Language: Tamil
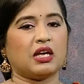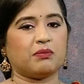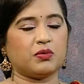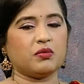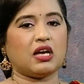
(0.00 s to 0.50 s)

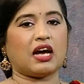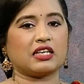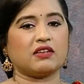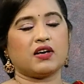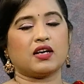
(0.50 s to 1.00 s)
எப்பவுமே
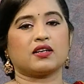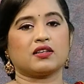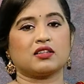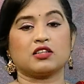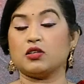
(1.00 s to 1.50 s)
ஆக்டிவாக
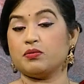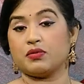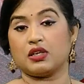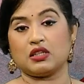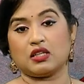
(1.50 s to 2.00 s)
இருக்கிறதுக்கு
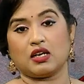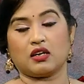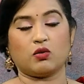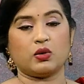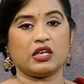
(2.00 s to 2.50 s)
இந்த
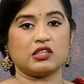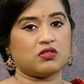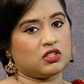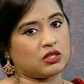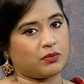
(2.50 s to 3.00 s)
கவுனி அரிசி
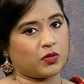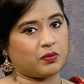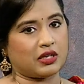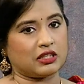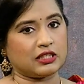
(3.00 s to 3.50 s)
வந்து சப்போர்ட்
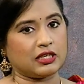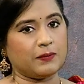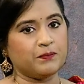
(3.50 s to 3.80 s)
பண்ணுதுங்க